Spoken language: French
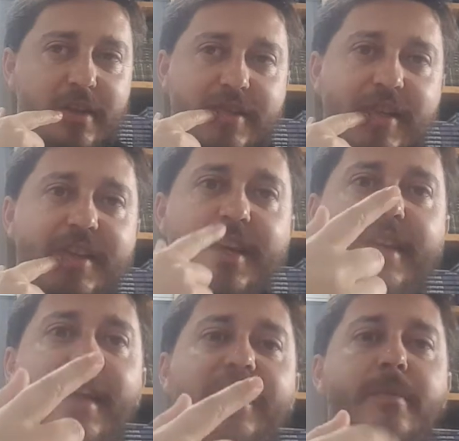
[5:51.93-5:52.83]
c'est dès
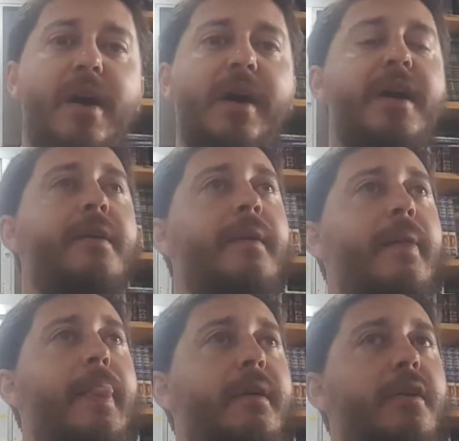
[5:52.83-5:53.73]
qu'il a démarré
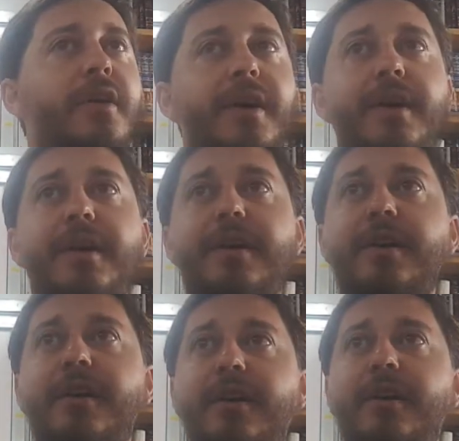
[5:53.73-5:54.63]

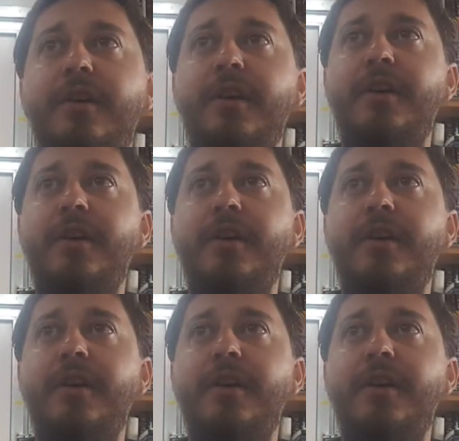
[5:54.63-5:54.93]
les...